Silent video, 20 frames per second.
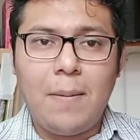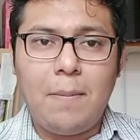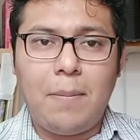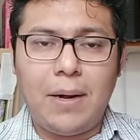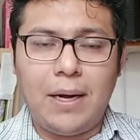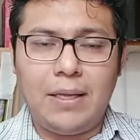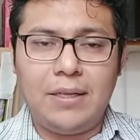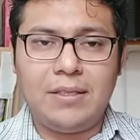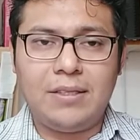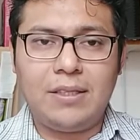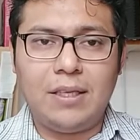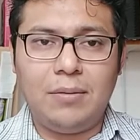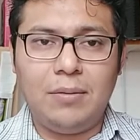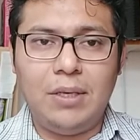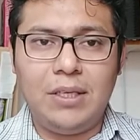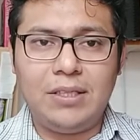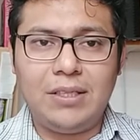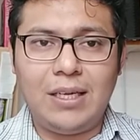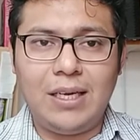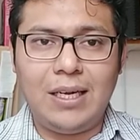para
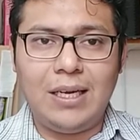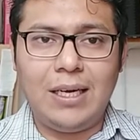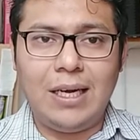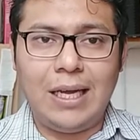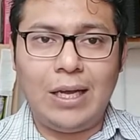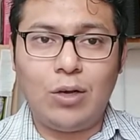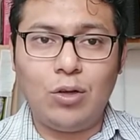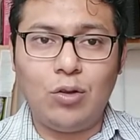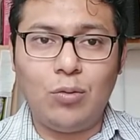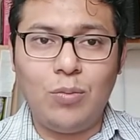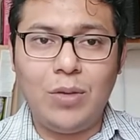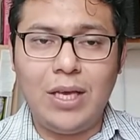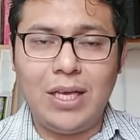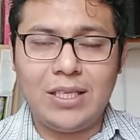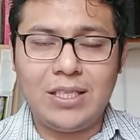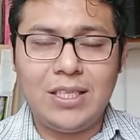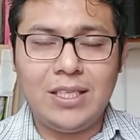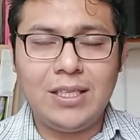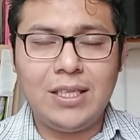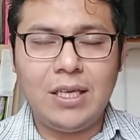destabilizar la
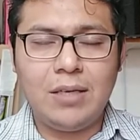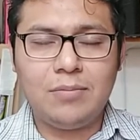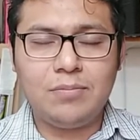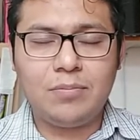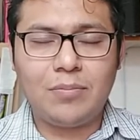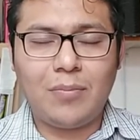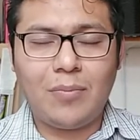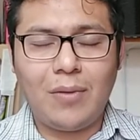economía china.